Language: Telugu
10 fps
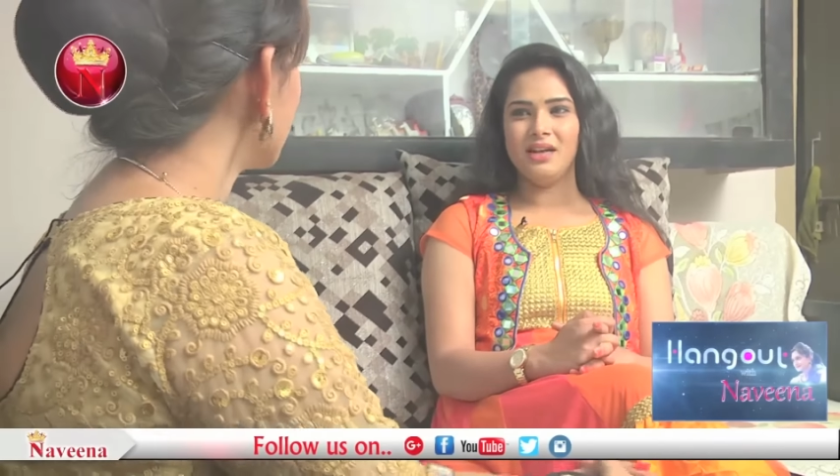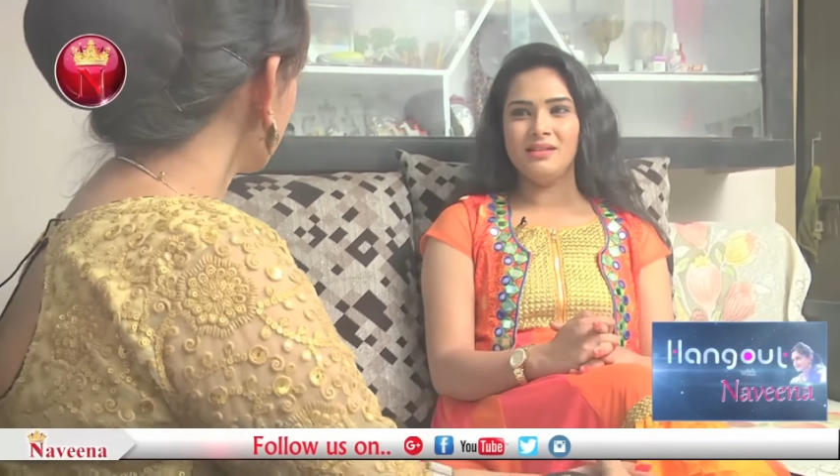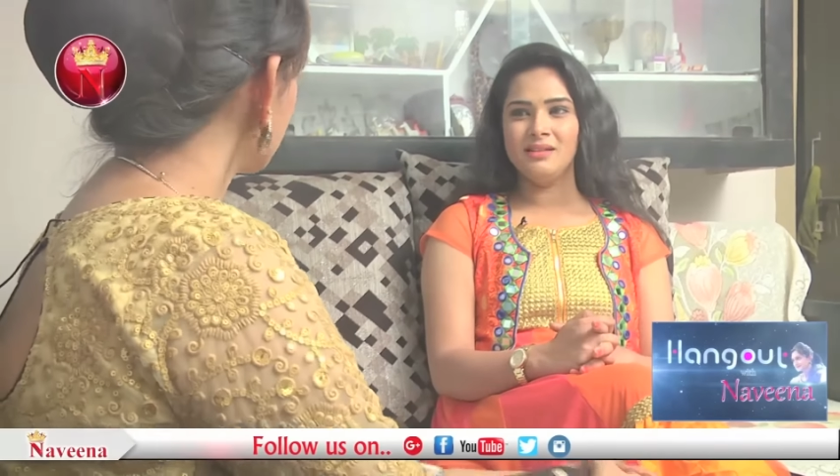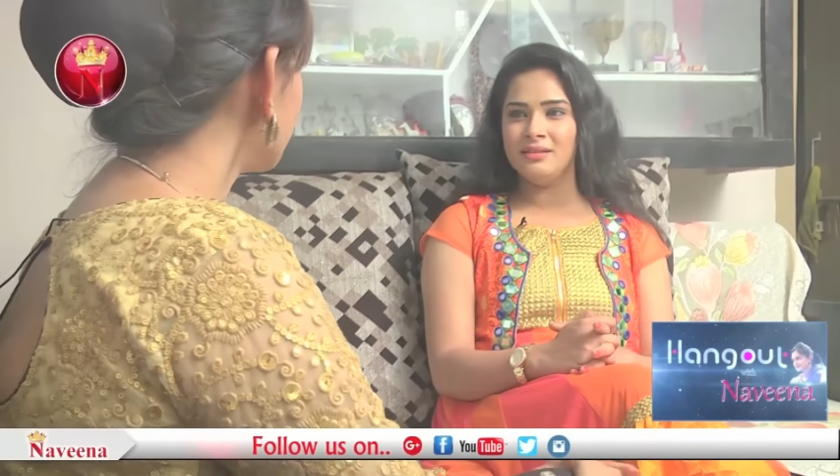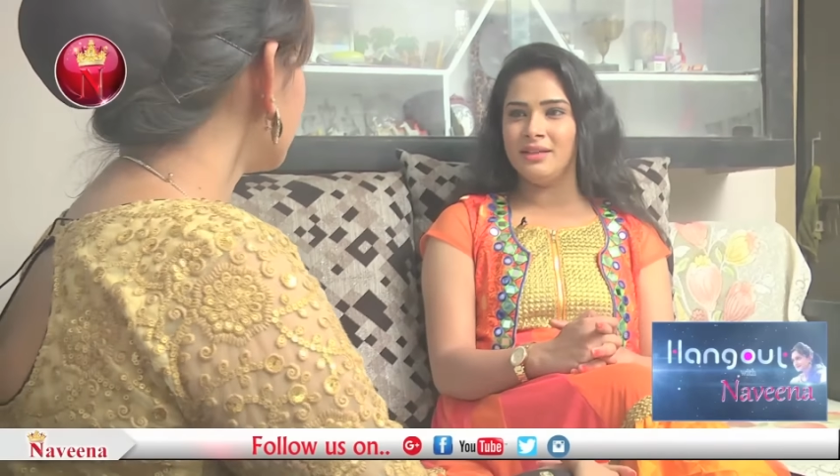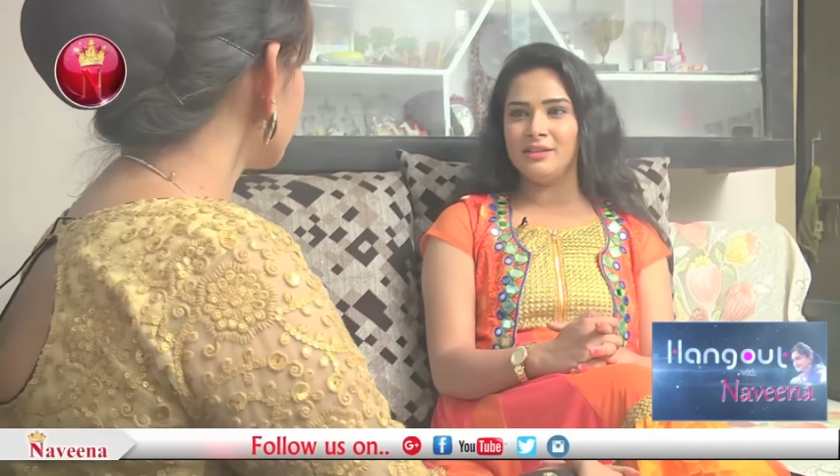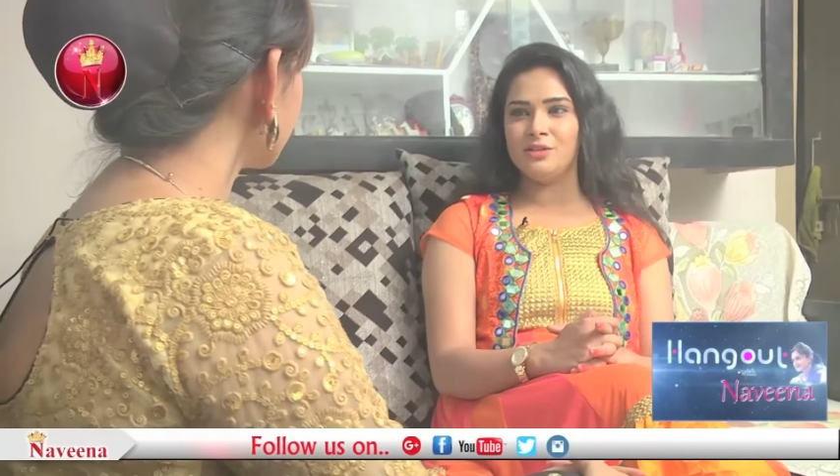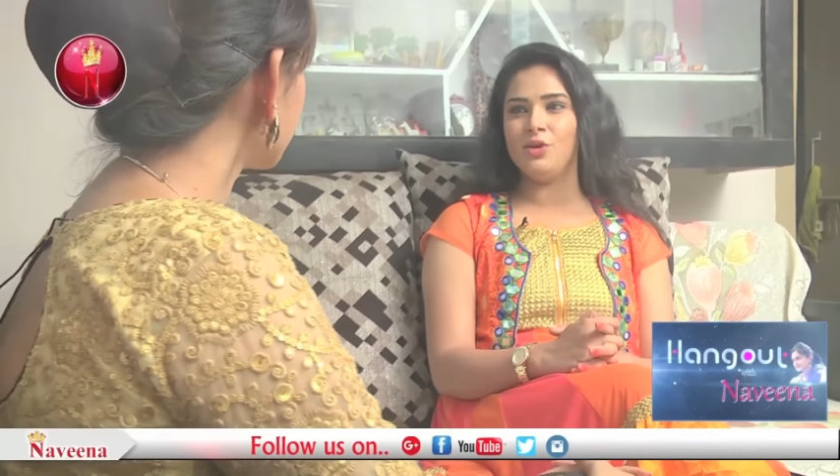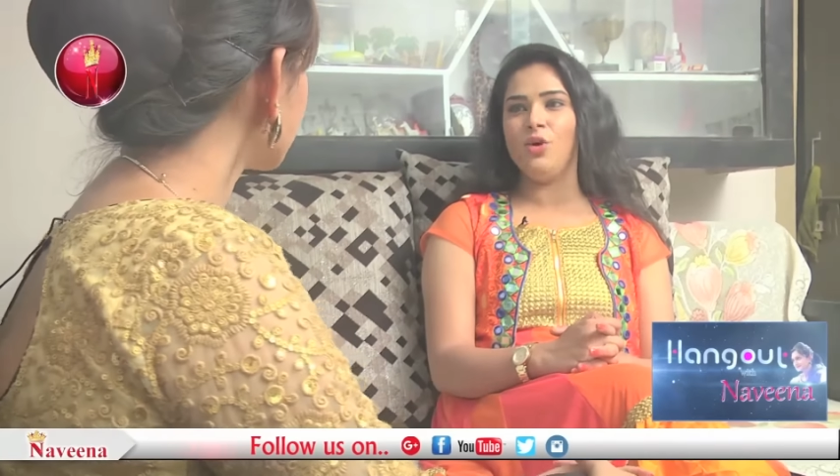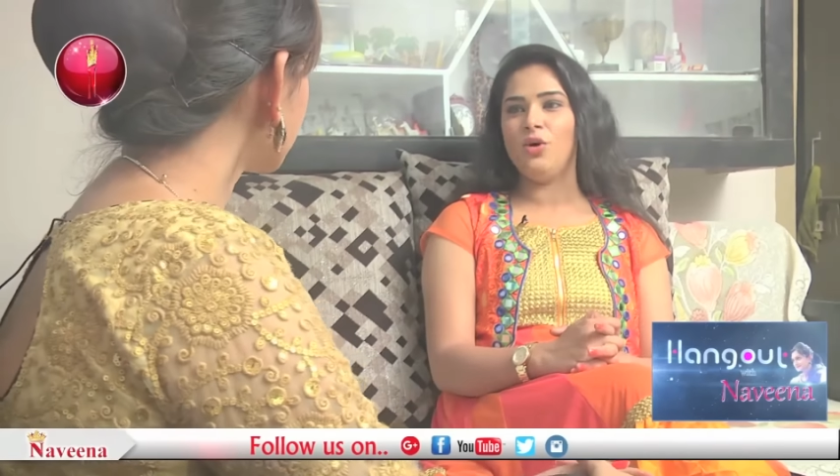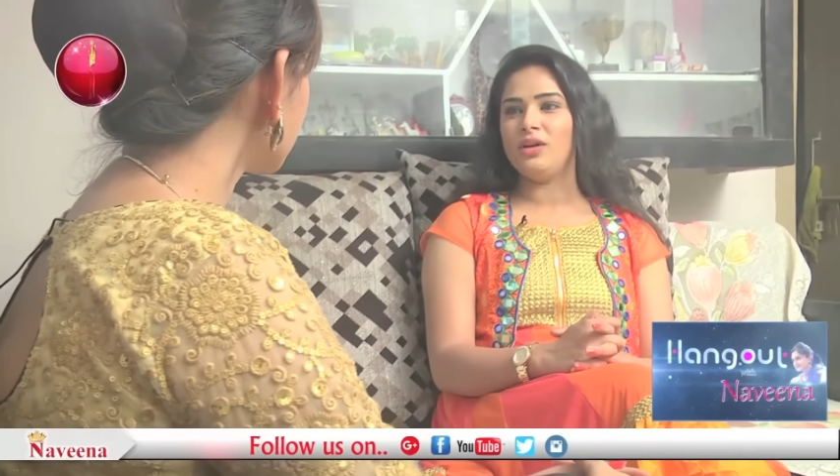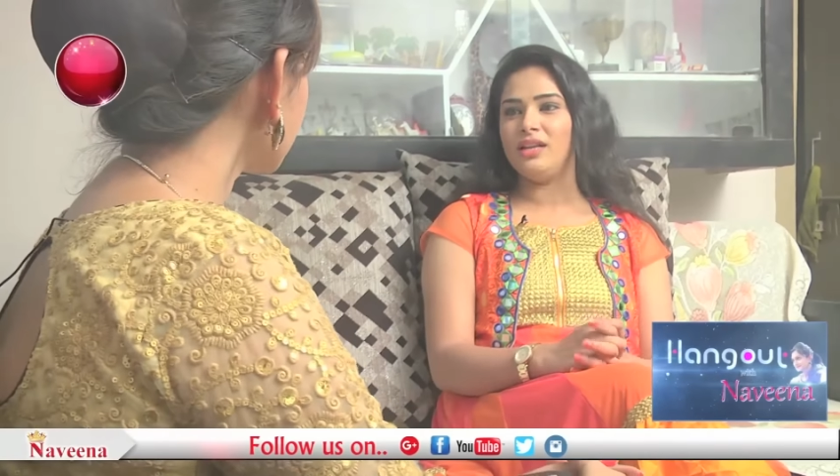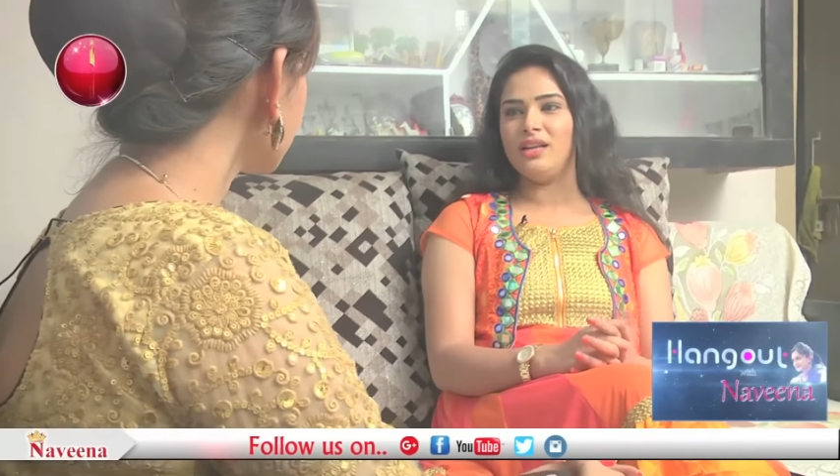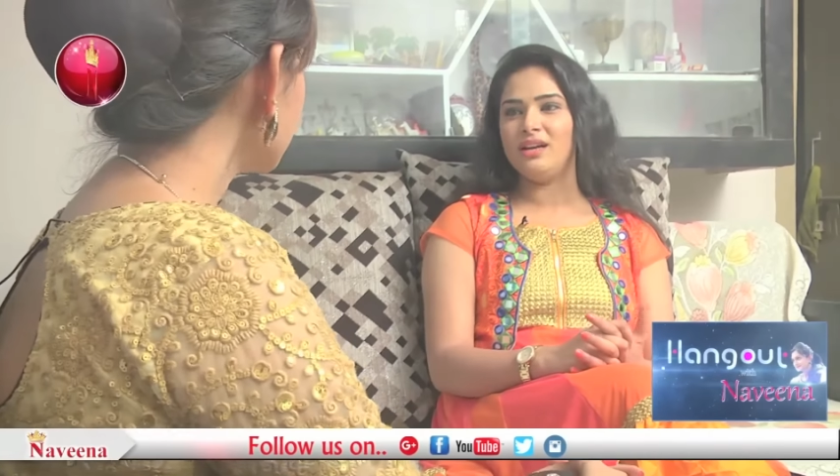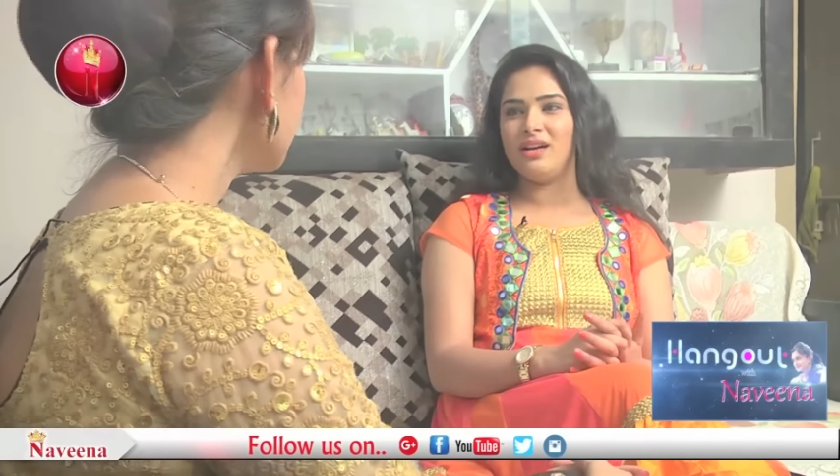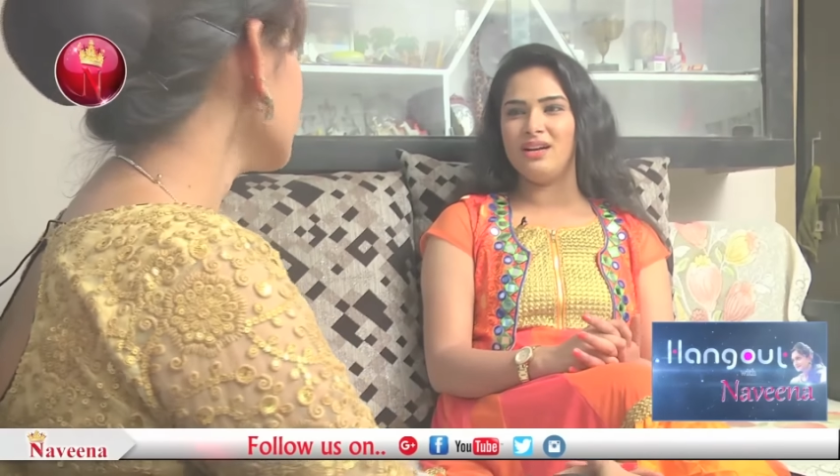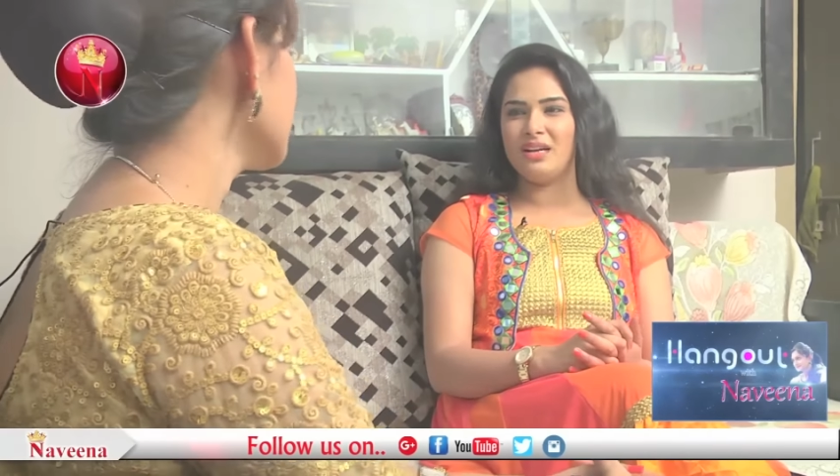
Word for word: అందరితో ఒకటేలాగా